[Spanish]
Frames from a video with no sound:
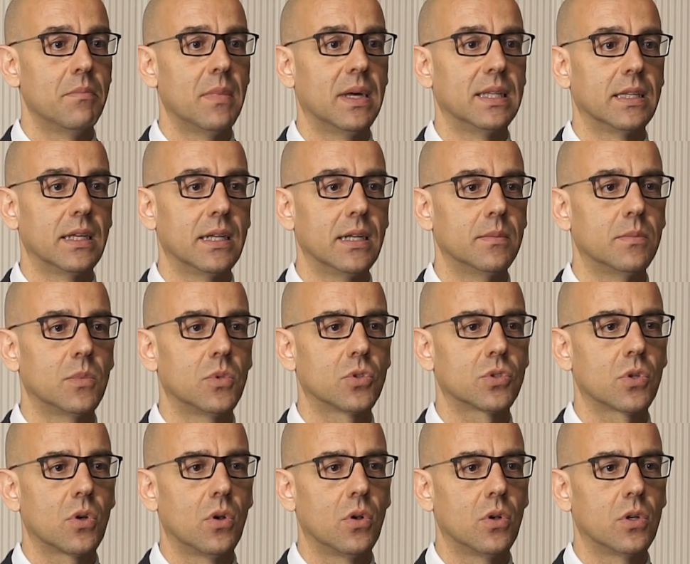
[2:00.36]

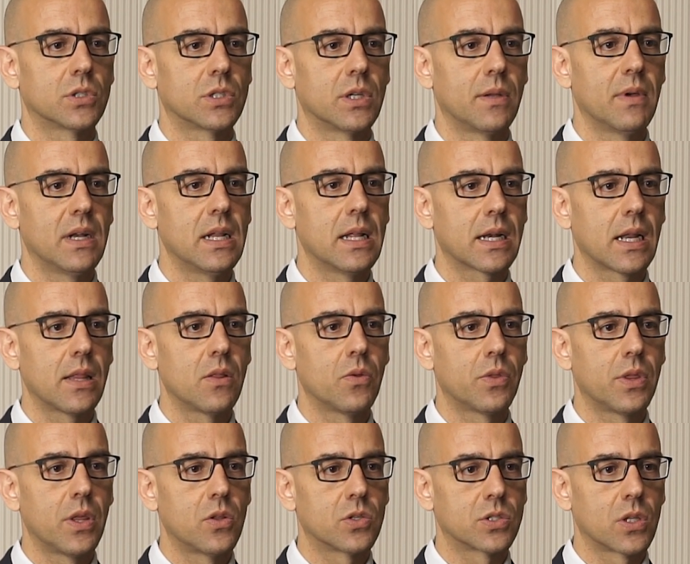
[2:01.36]
Mantenemos los niveles
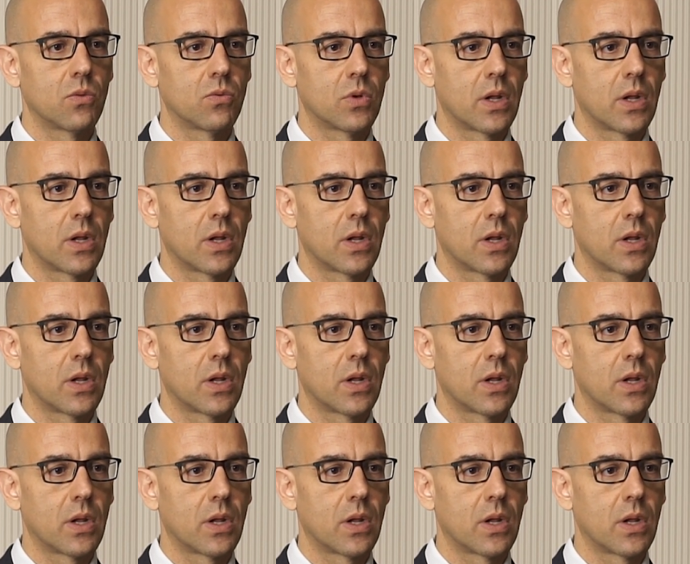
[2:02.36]
reducidos de